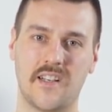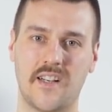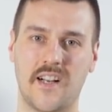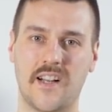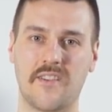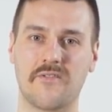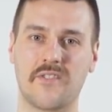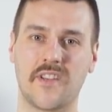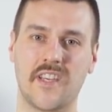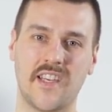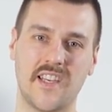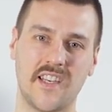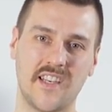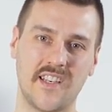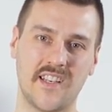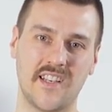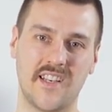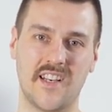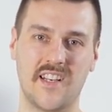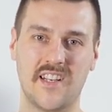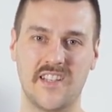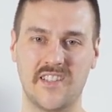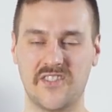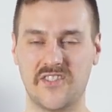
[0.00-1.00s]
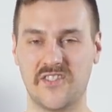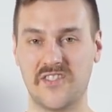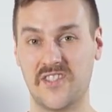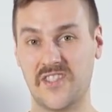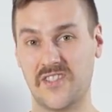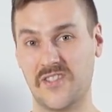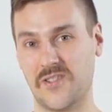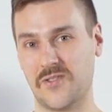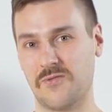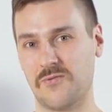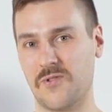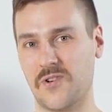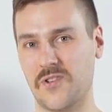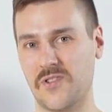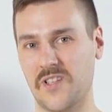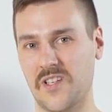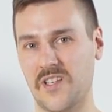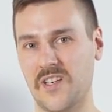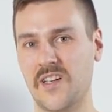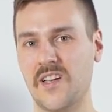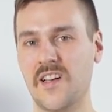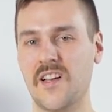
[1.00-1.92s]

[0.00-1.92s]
ręki czy to dłoni.